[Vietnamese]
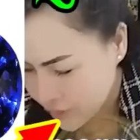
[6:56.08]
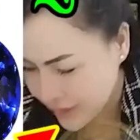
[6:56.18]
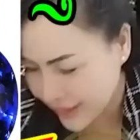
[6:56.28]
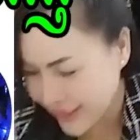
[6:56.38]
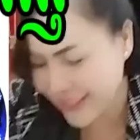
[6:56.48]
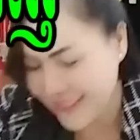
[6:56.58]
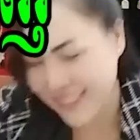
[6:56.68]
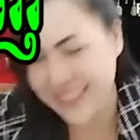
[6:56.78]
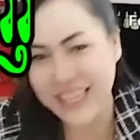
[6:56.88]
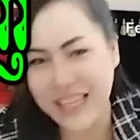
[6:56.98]
lỡ
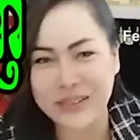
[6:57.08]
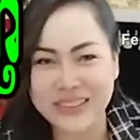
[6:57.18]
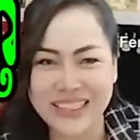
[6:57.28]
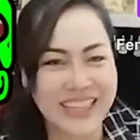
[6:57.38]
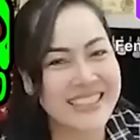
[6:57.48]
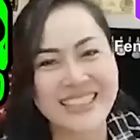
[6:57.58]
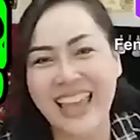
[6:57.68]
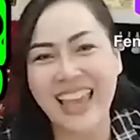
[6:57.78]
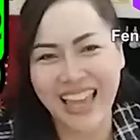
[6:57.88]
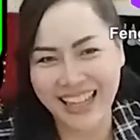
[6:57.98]
chào chào chị chị
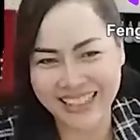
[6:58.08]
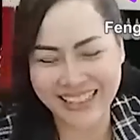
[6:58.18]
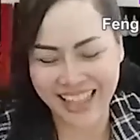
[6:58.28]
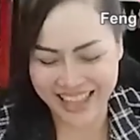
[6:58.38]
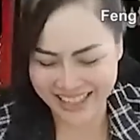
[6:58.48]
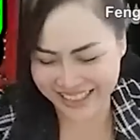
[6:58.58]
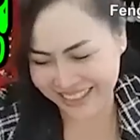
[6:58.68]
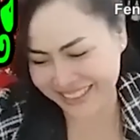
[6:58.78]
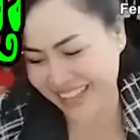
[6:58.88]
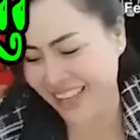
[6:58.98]
an đây ta.
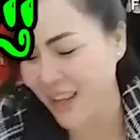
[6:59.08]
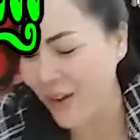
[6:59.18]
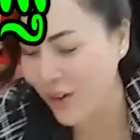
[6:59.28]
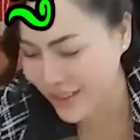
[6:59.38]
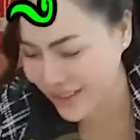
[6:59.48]
Hello